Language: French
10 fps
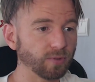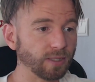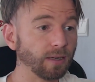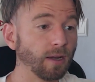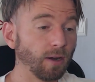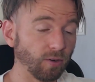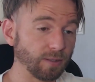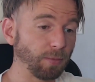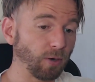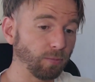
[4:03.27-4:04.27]
League. En
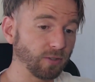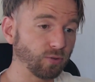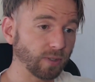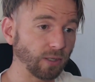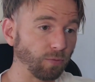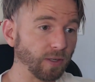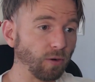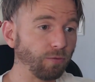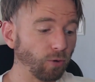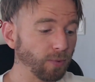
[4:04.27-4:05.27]
espérant bien sûr qu'il
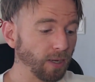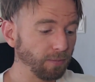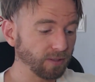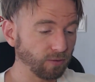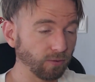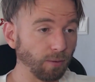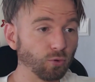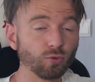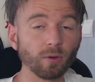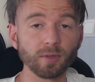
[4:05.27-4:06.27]
revienne en forme. Parce qu'on a
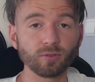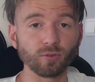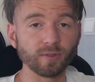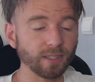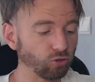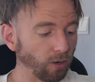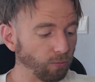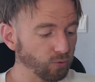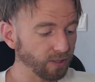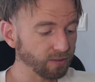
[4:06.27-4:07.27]
besoin bien sûr de Sergio Ramos
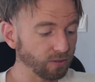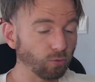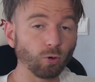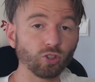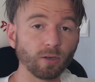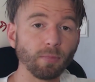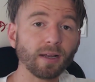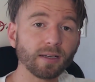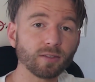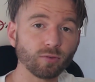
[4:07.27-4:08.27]
c'est la saison prochaine.
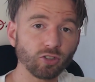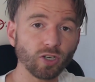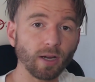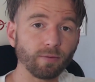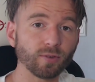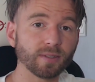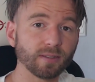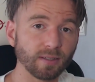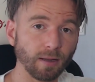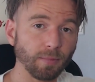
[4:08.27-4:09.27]
Malgré son âge
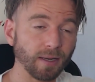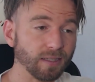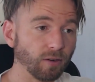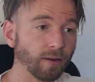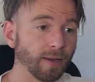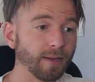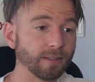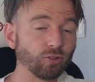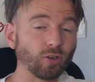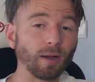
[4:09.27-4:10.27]
avancé, c'est quand même un leader.
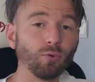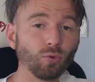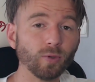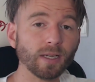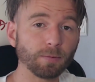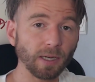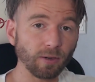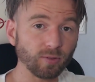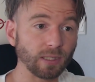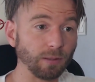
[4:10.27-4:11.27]
C'est un joueur qui a beaucoup
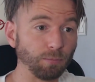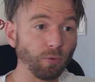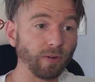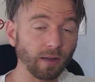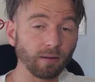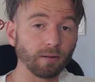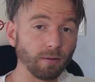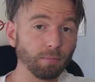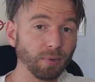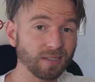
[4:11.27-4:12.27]
d'expérience qui peut faire
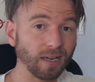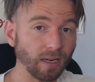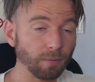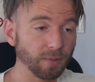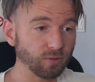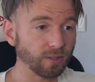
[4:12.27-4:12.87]
euh, passer un cap, bien sûr,